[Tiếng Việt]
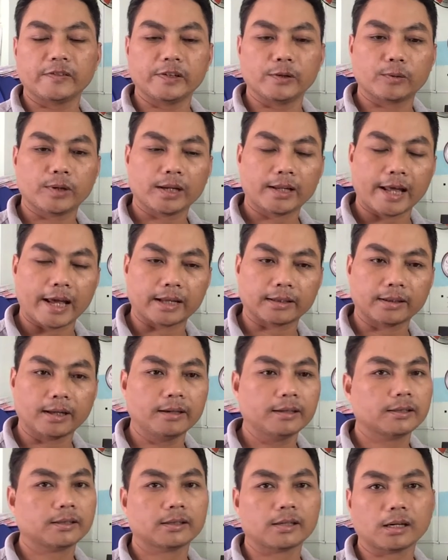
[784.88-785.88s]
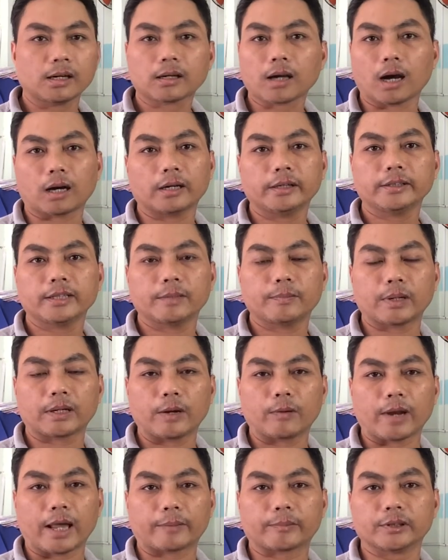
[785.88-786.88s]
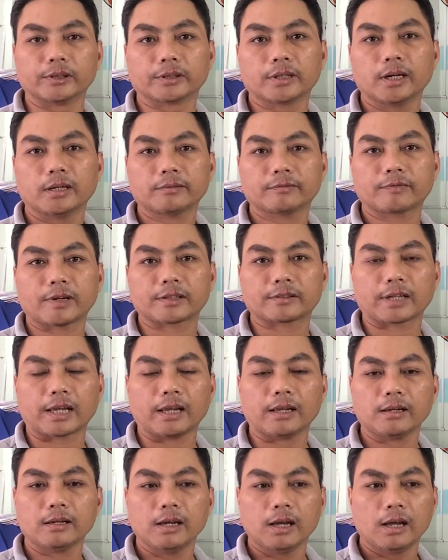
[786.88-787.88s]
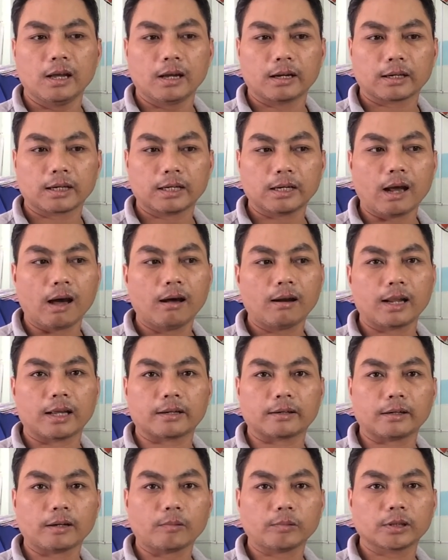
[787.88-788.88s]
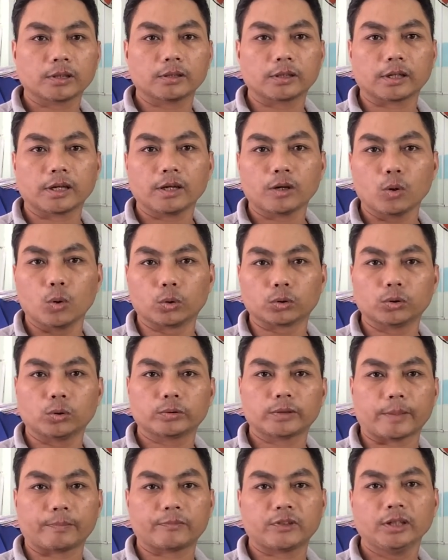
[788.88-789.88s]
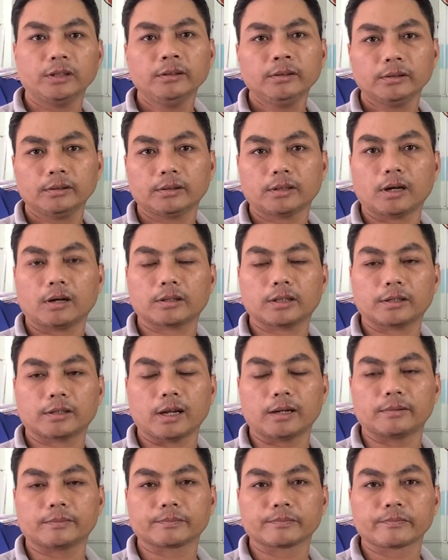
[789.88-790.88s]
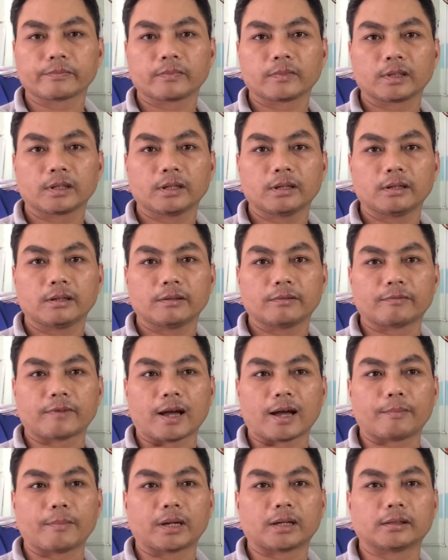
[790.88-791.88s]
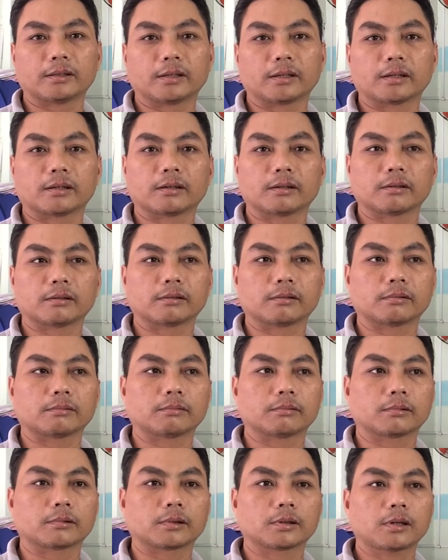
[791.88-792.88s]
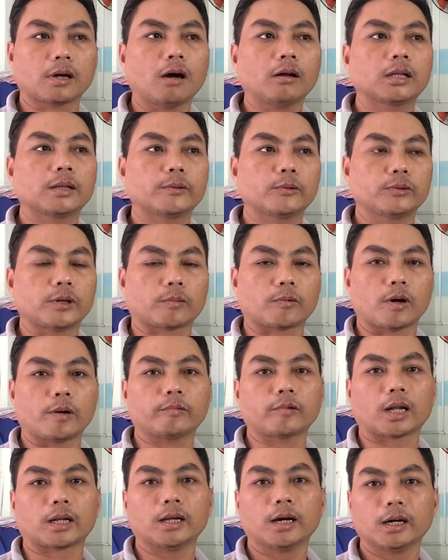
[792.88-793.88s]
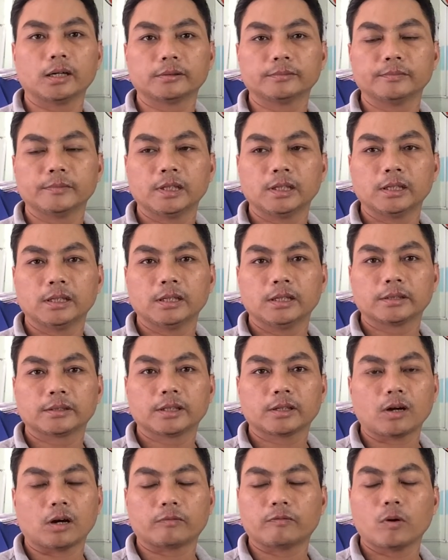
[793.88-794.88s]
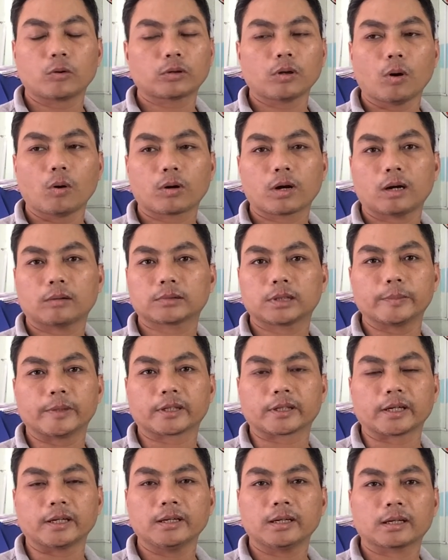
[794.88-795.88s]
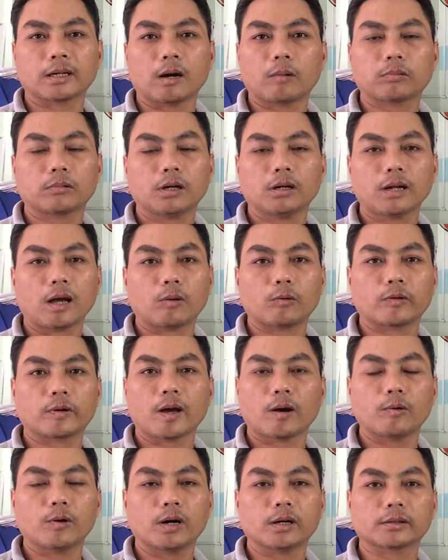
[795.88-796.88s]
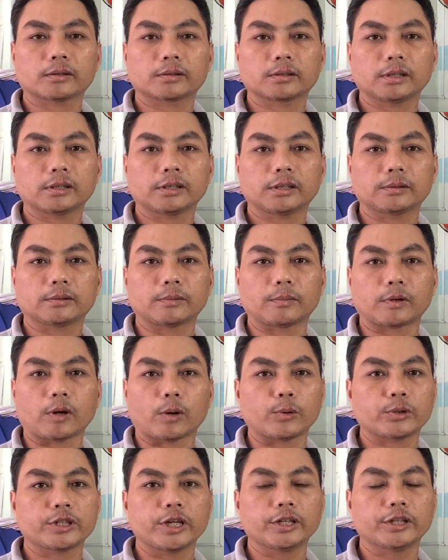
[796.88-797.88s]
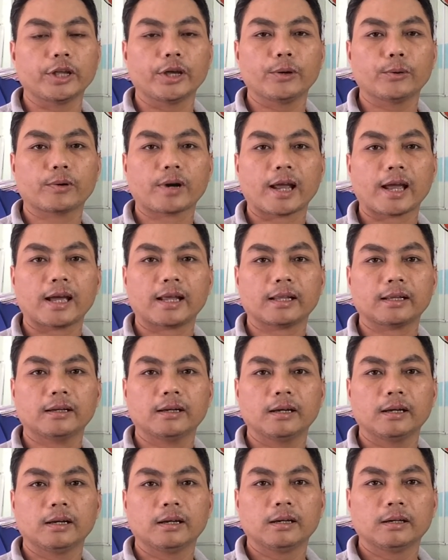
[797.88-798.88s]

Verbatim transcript: mà ví dụ khách hàng tới có cần cái gì mình đều làm được hết và sẽ cái đó là giống như cái nguồn thu nhập chính cho gia đình và mình ờ, có thể thu nhập ổn định hơn chứ còn photo không thì mình nghĩ là không có đâu ở đâu hết đậu chi tiêu ra